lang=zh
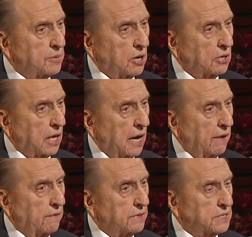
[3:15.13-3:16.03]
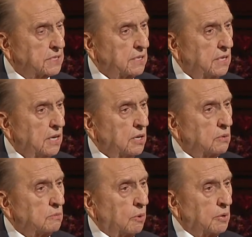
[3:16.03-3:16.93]
虽然我们一辈
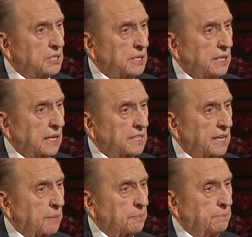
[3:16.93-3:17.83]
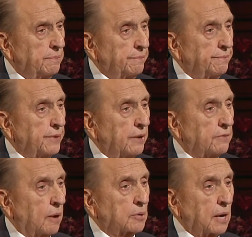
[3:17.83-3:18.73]
子都免不了会受到
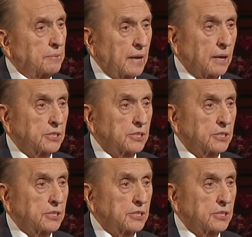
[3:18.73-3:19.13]
诱惑，